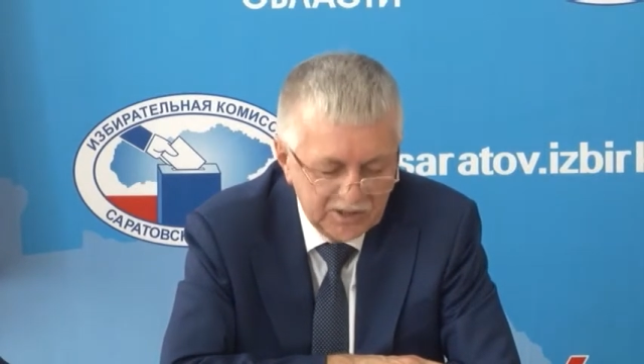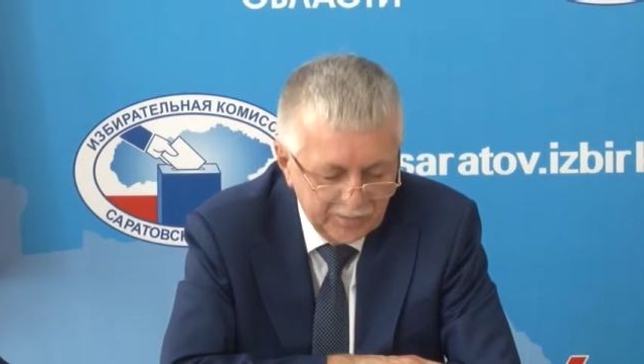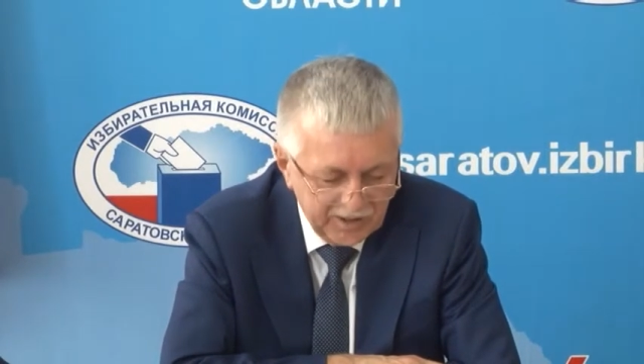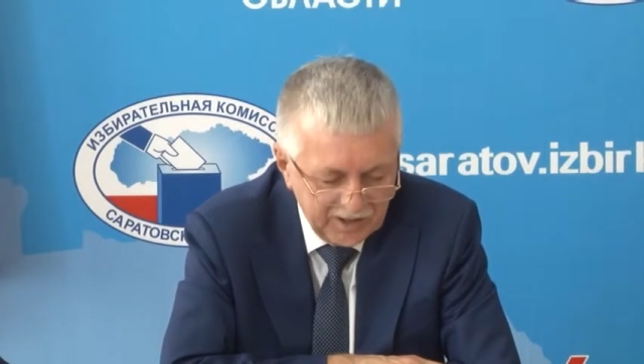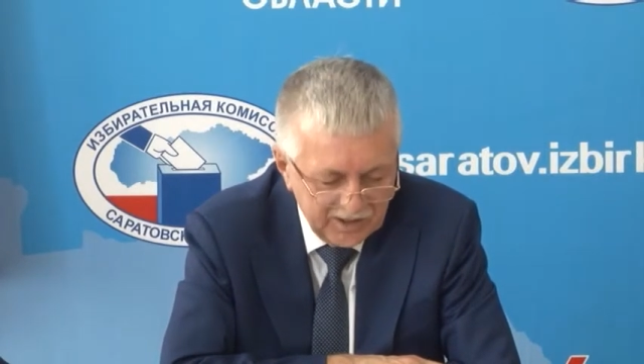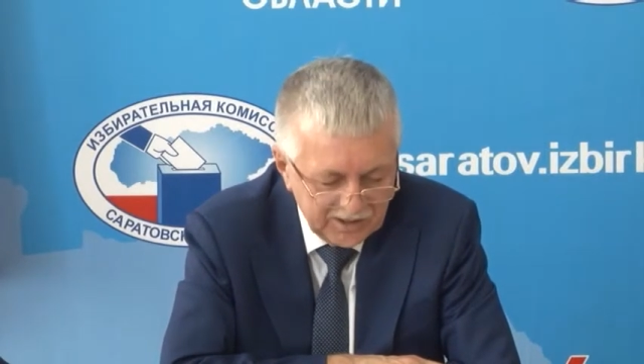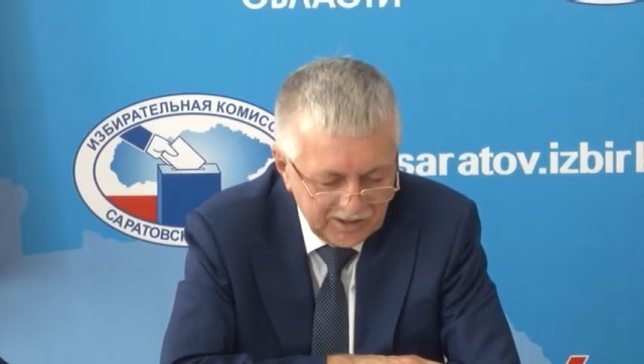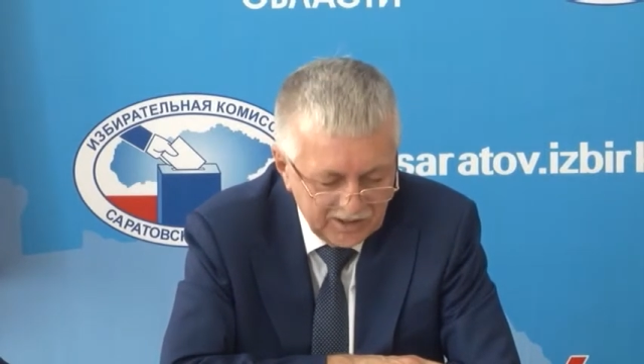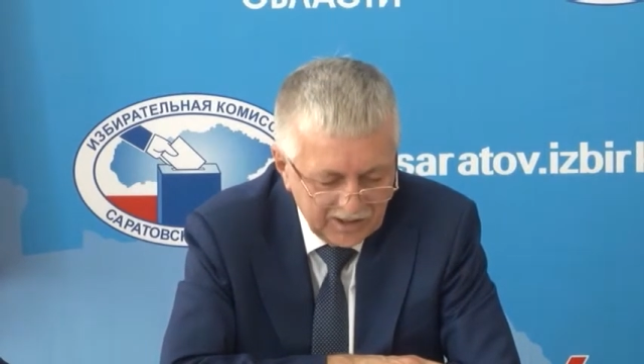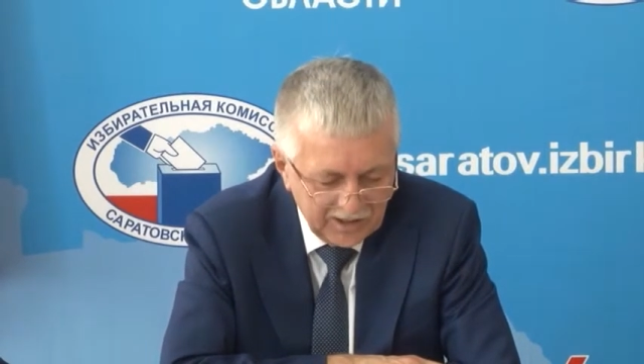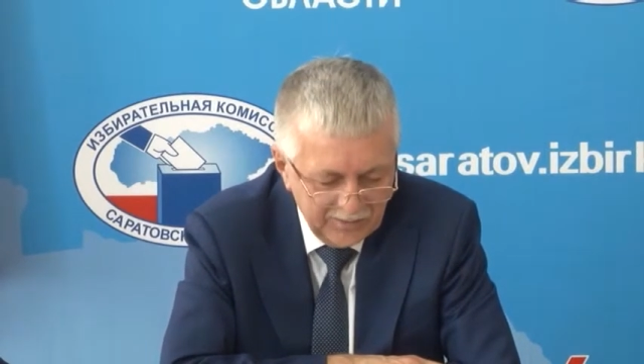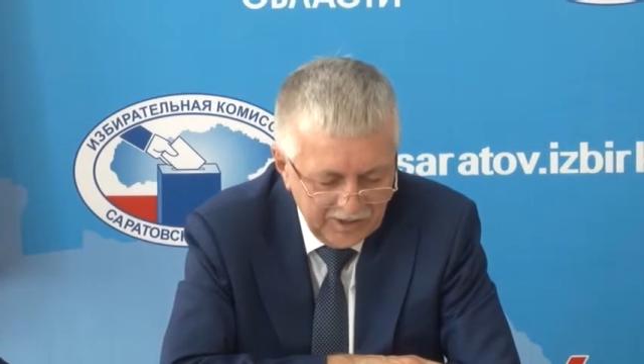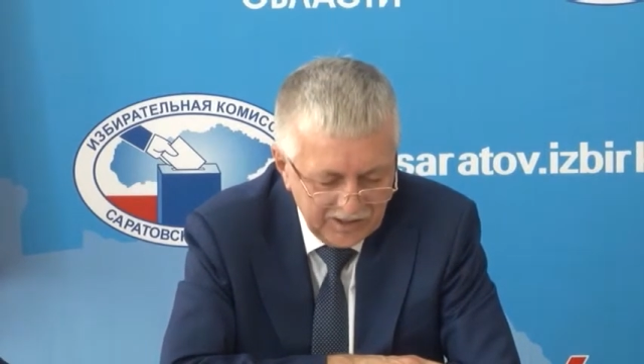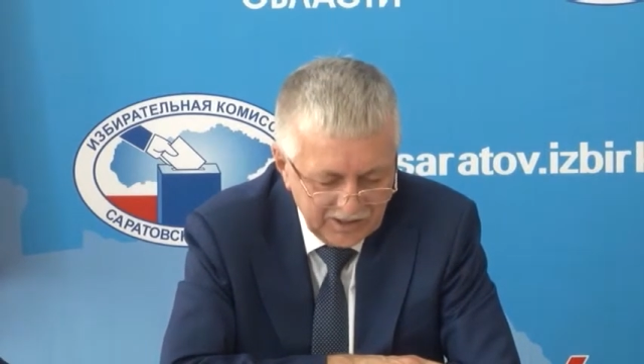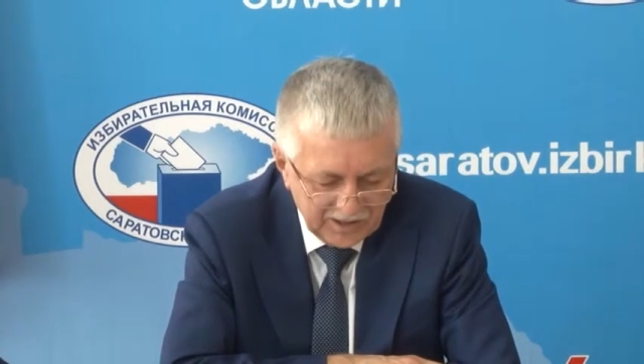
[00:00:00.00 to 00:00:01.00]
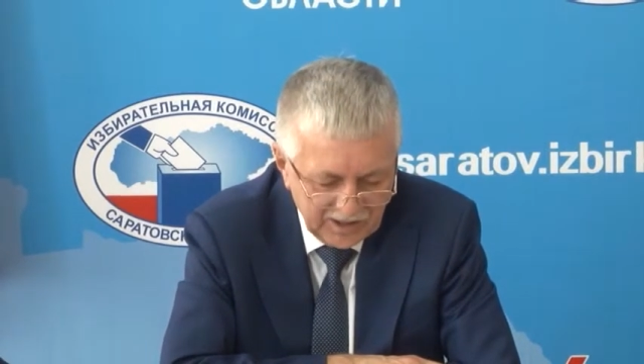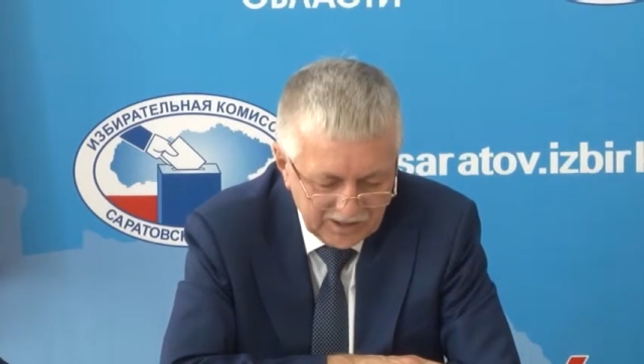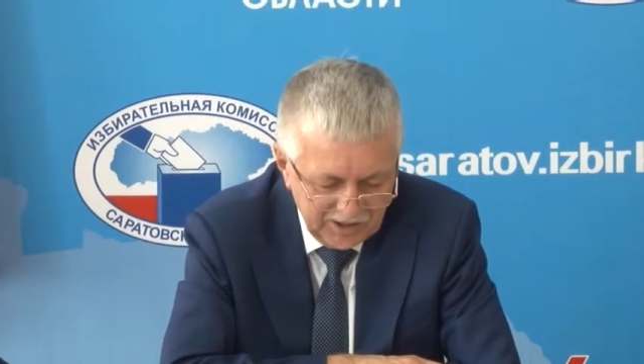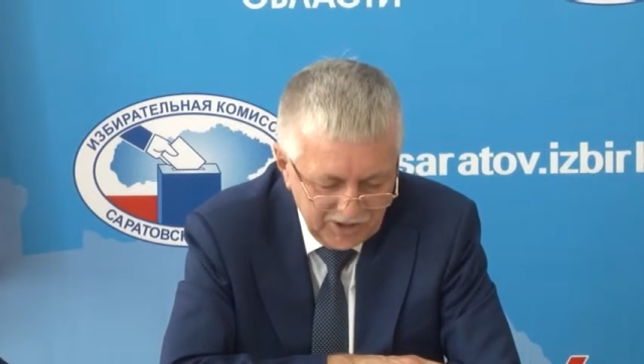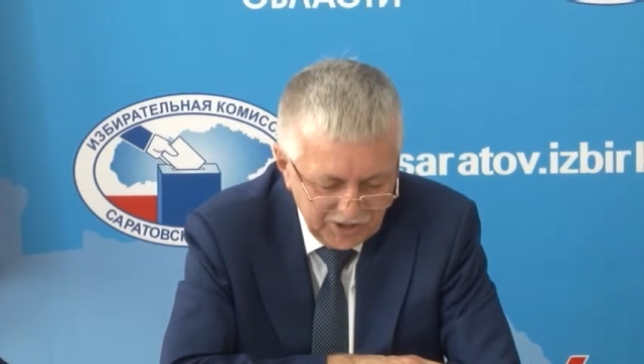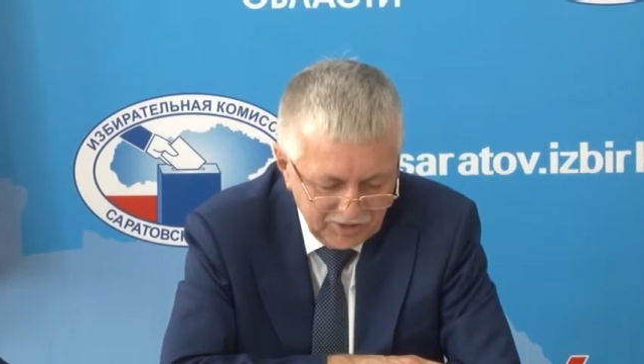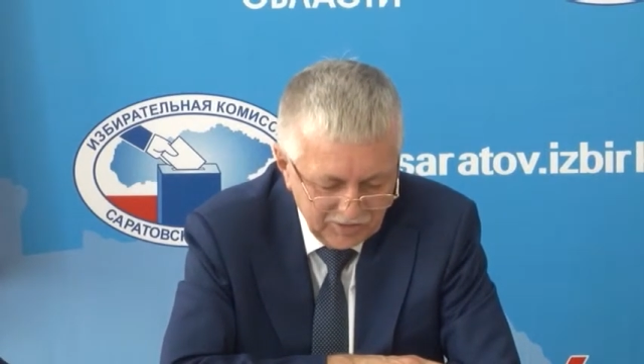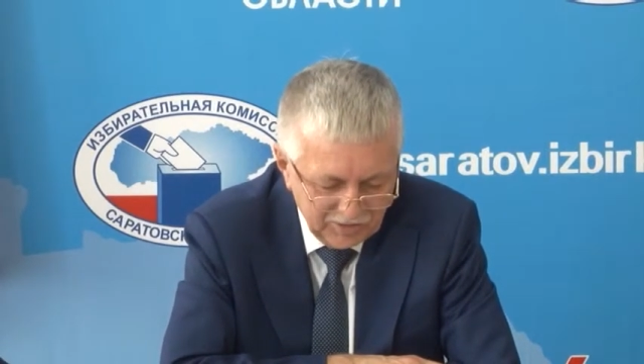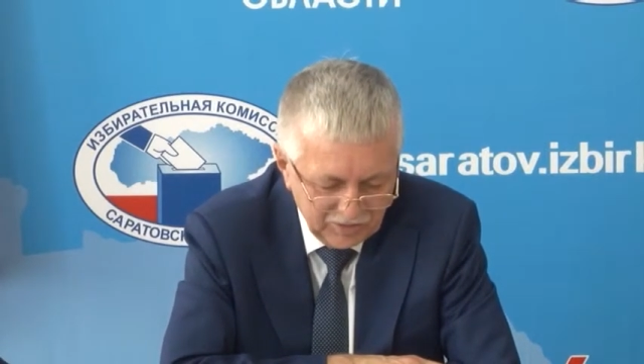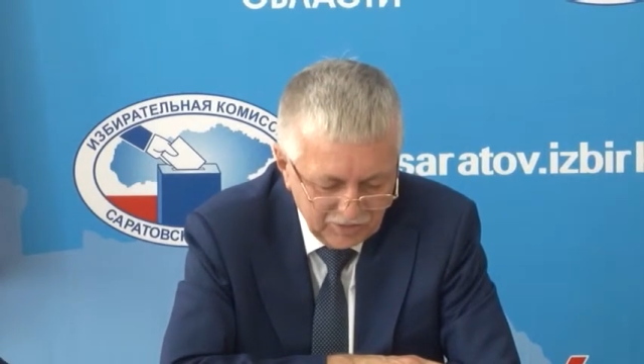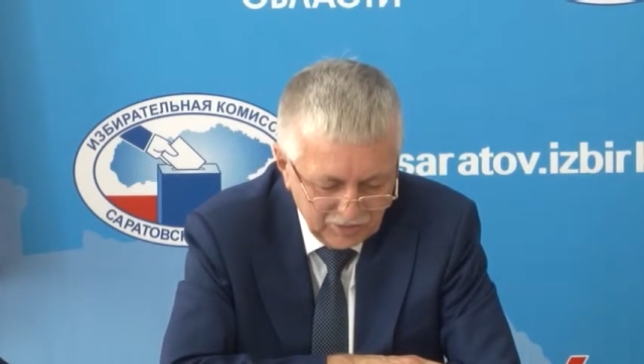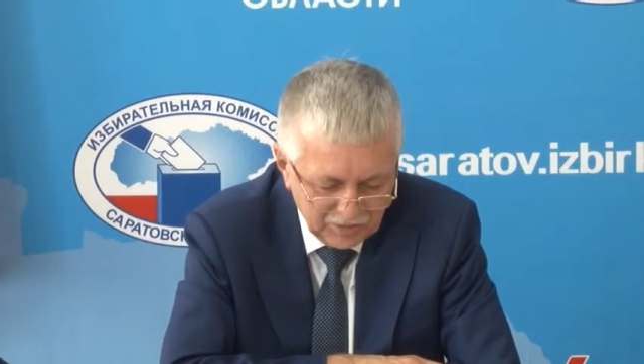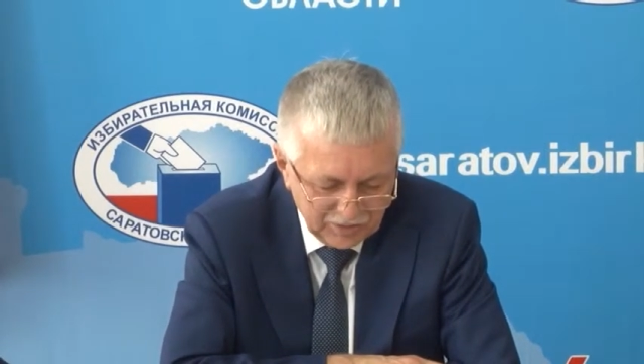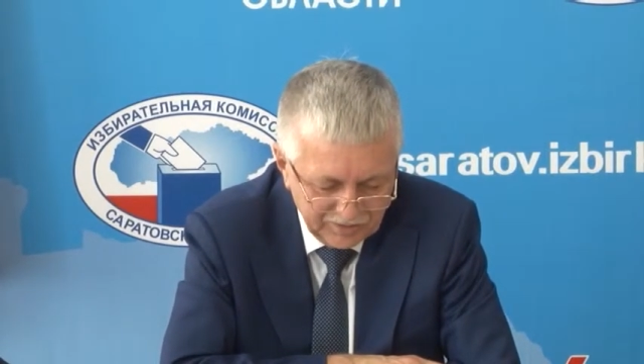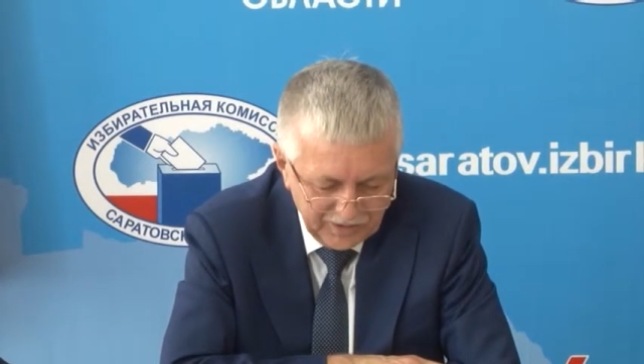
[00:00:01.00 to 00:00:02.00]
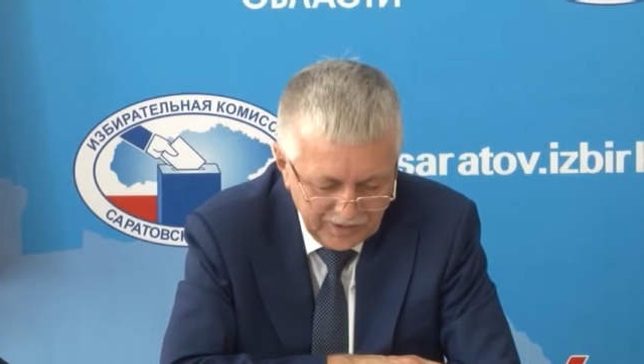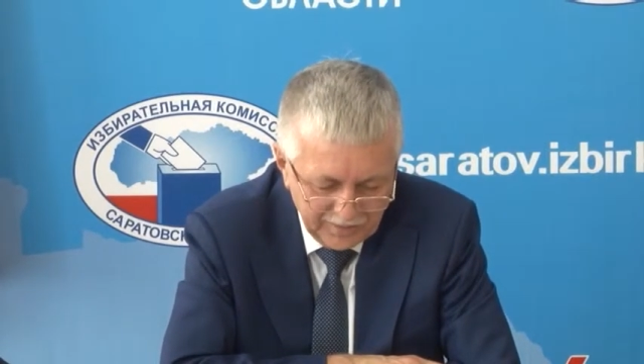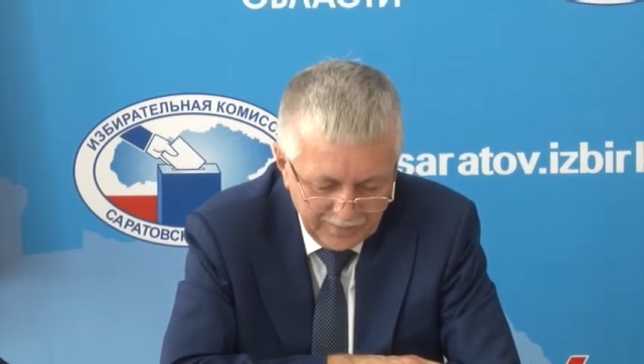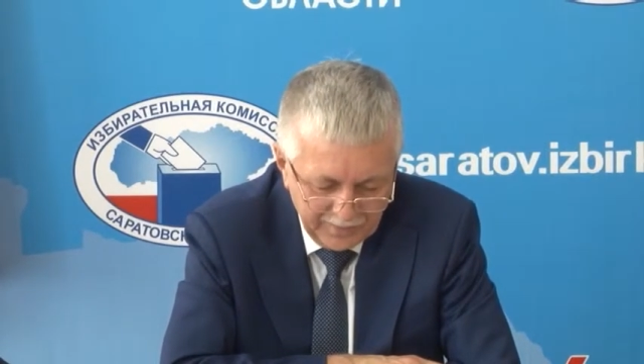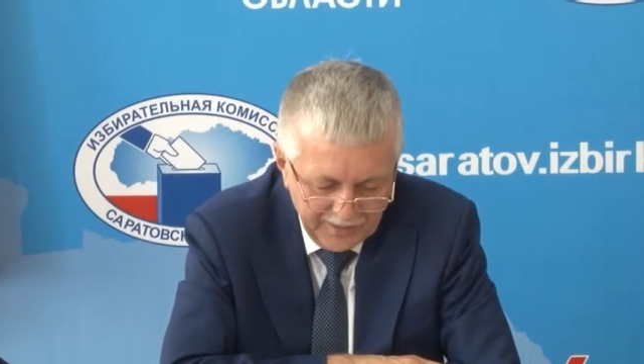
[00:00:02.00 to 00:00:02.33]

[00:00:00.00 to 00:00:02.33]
избирательных комиссий различного уровня.